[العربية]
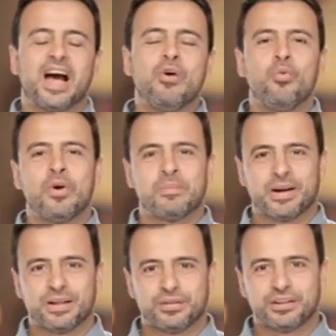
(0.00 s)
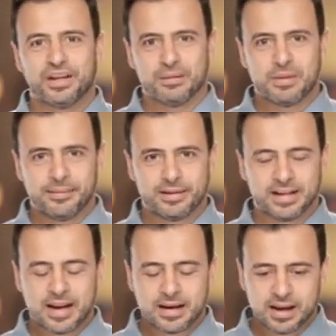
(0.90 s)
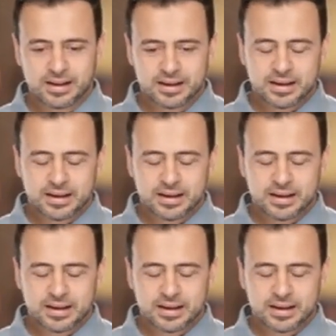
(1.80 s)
أول ما يتفتح باب الجنة